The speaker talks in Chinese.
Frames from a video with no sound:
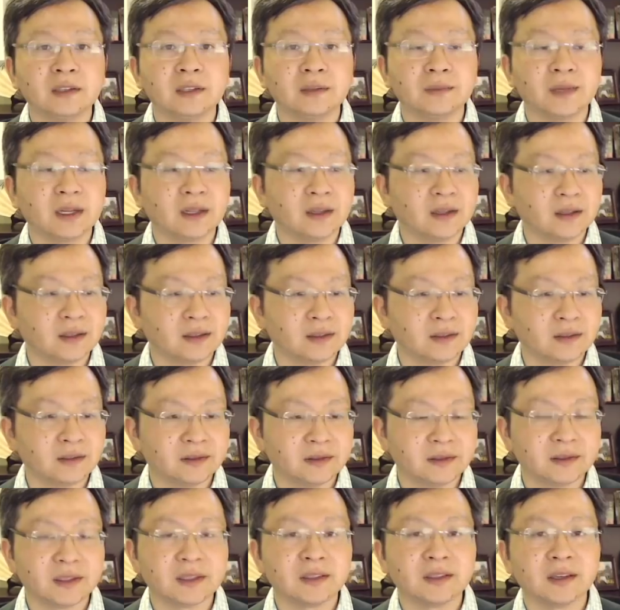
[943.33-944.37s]
么
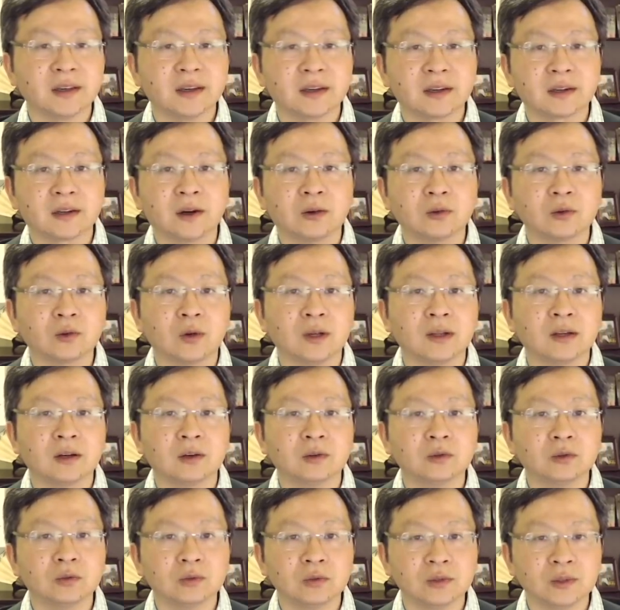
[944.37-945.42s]
这些高官
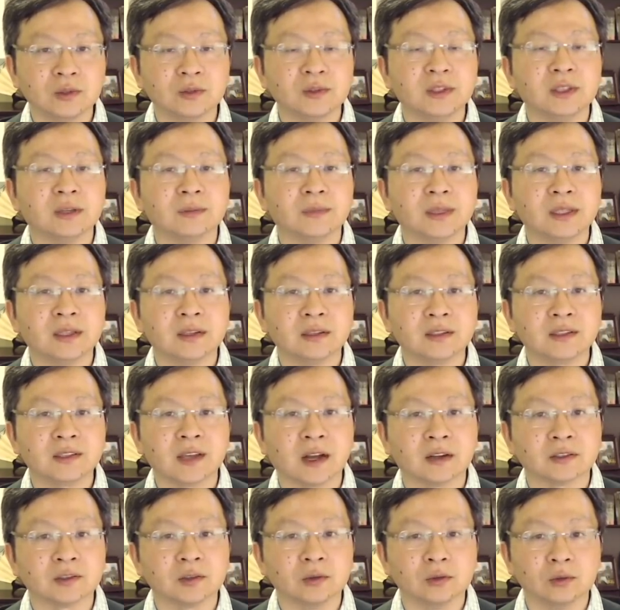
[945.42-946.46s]
厚禄就你们能享
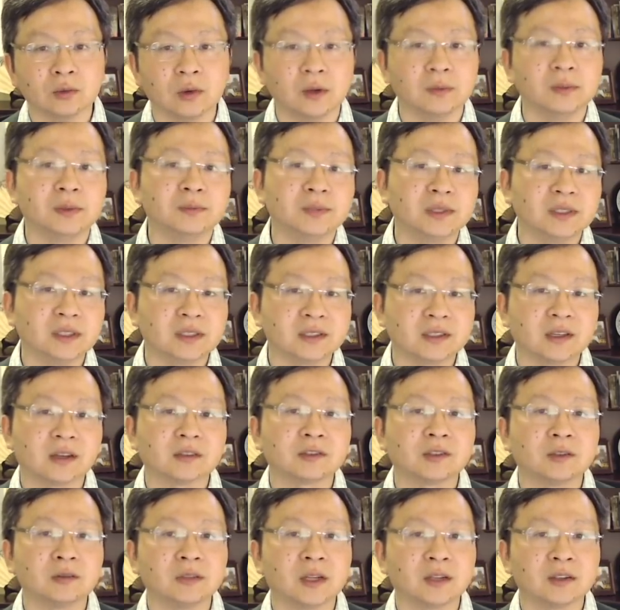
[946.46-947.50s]
受，我们不能享
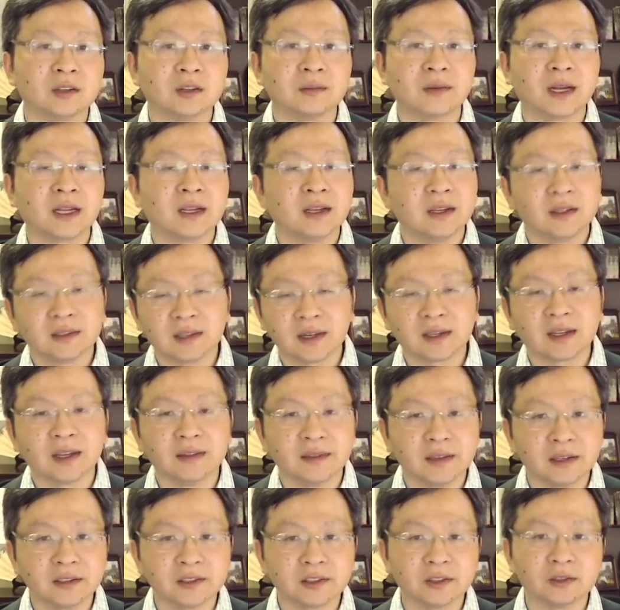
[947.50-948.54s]
受呢？对吧？他肯
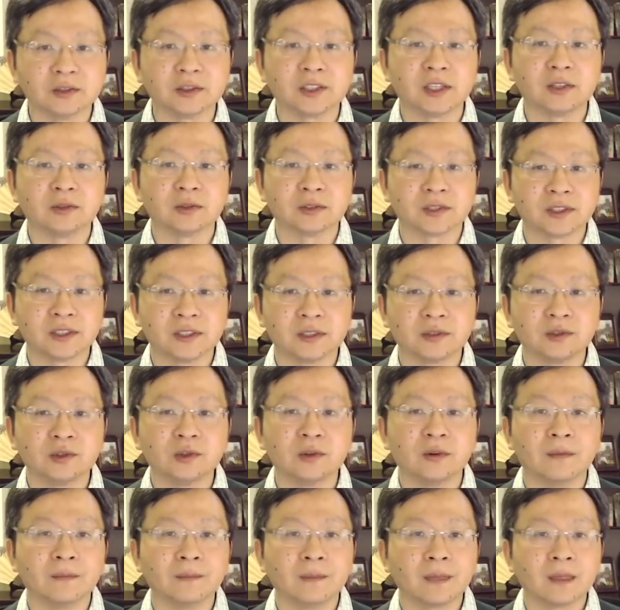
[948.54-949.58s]
定是有这种情
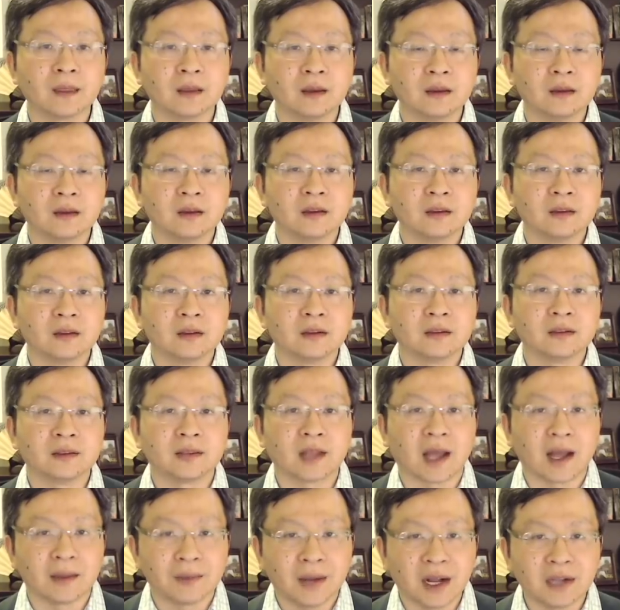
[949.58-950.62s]
绪，
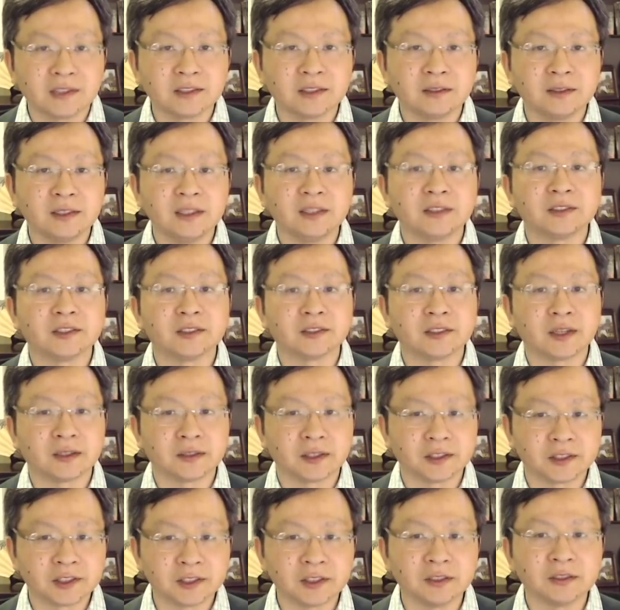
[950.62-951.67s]
哪怕是历史上
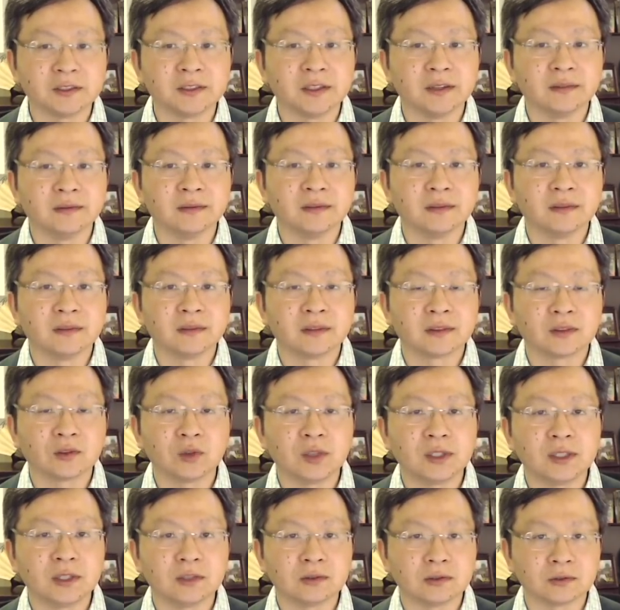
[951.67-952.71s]
的圣人，
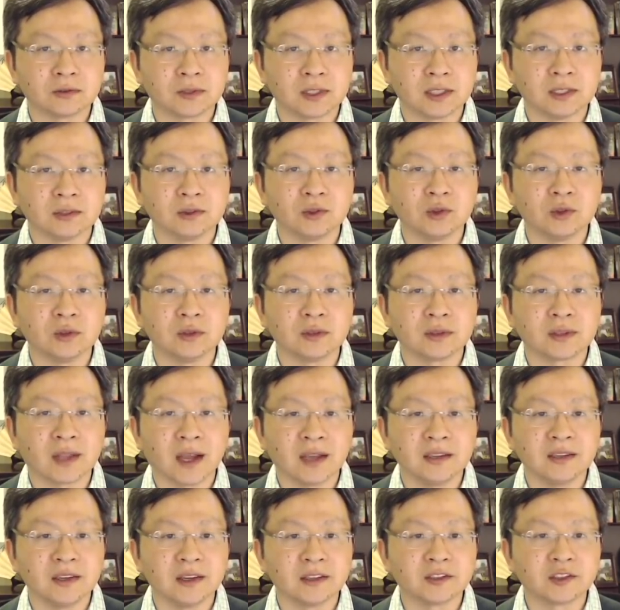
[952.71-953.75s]
对这种情绪，他
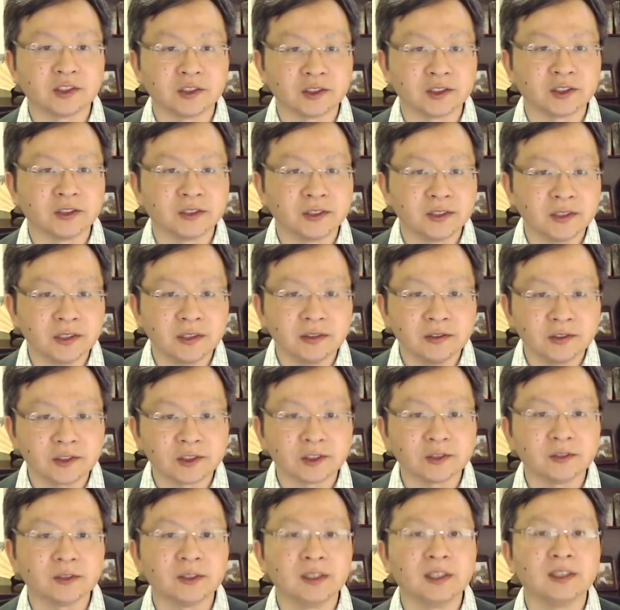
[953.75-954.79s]
也只是因
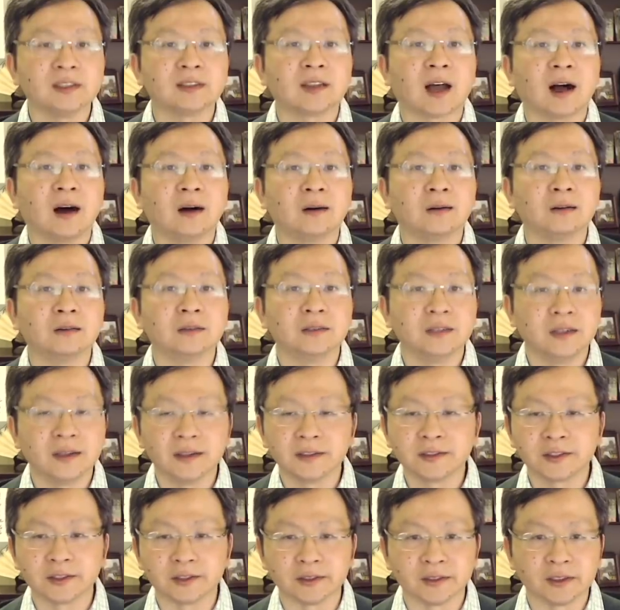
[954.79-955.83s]
势利导，
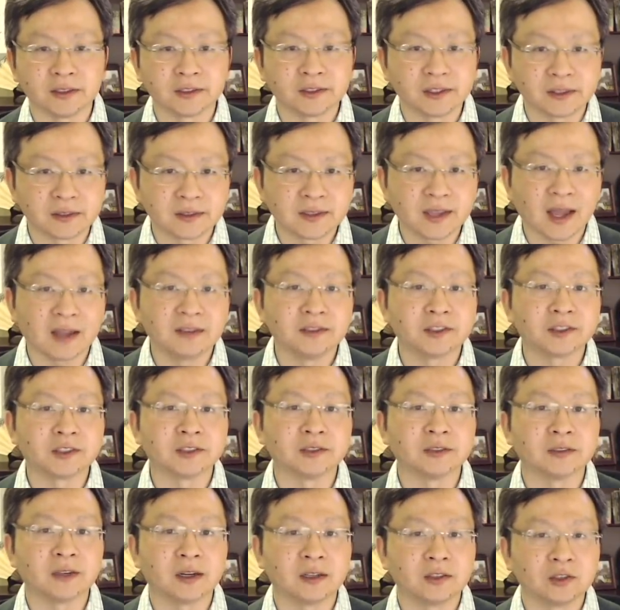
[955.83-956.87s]
也只能是暂
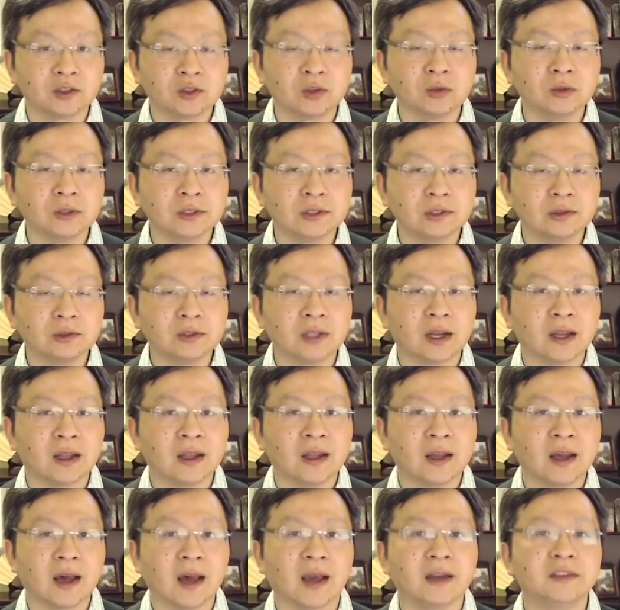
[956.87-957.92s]
时的，终究呢
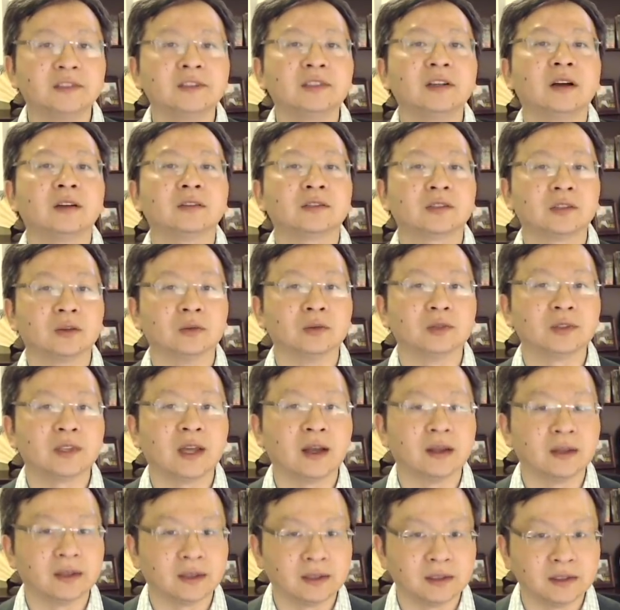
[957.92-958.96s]
还是要走
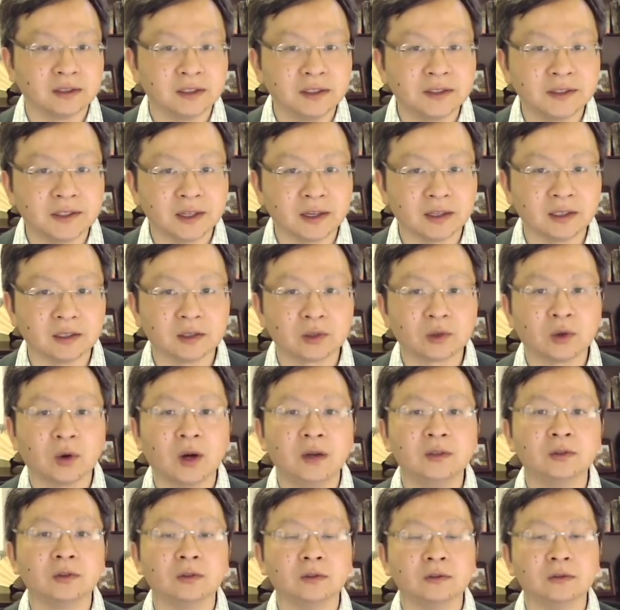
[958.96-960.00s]
向和解和宽容。